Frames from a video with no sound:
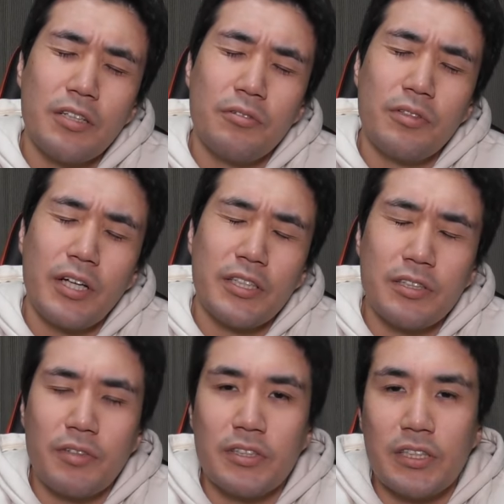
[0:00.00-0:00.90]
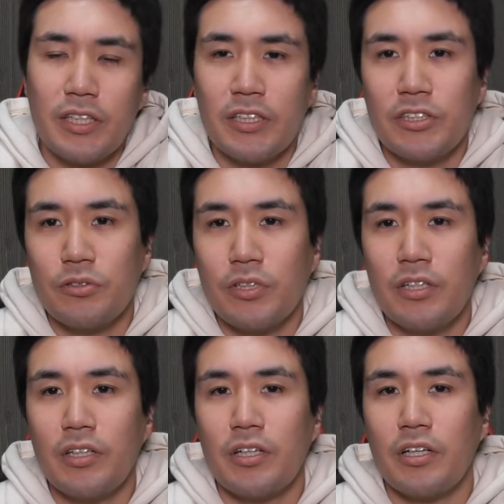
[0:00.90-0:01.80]
らの対策は絶対必要な
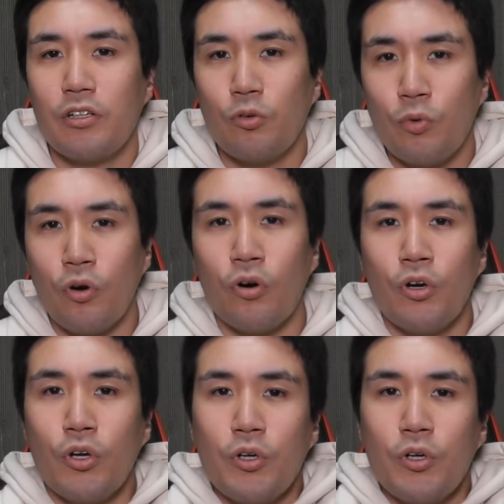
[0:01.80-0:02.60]
んだけれども、